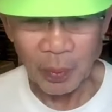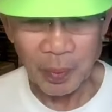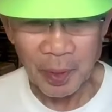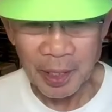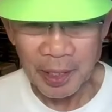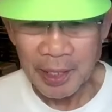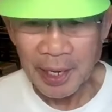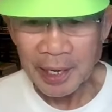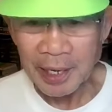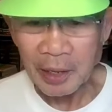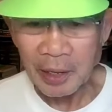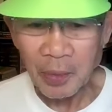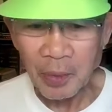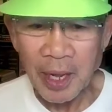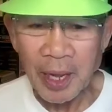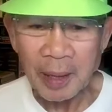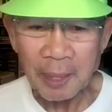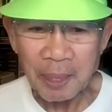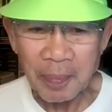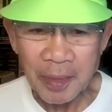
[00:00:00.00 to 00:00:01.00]
นะแต่คิด
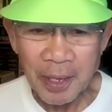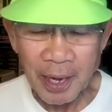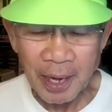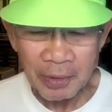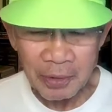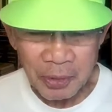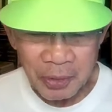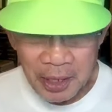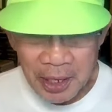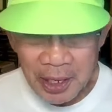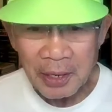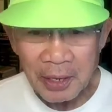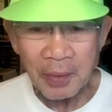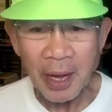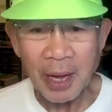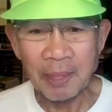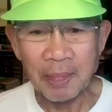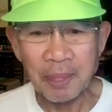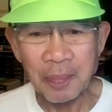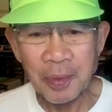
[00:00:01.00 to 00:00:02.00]
ว่าเอาตรงนี้ดีก
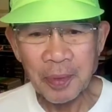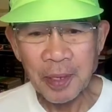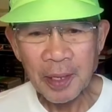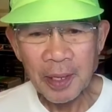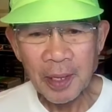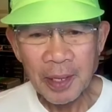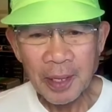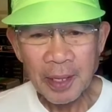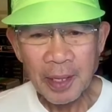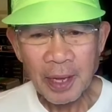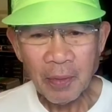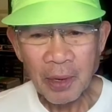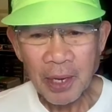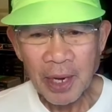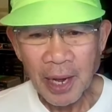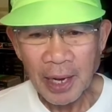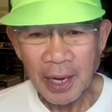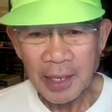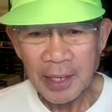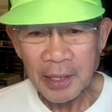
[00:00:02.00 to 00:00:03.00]
ว่าถ้าวัน
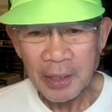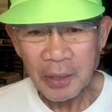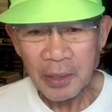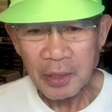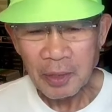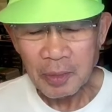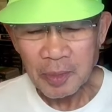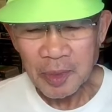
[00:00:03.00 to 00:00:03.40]
ไหนที่คนหนุ่ม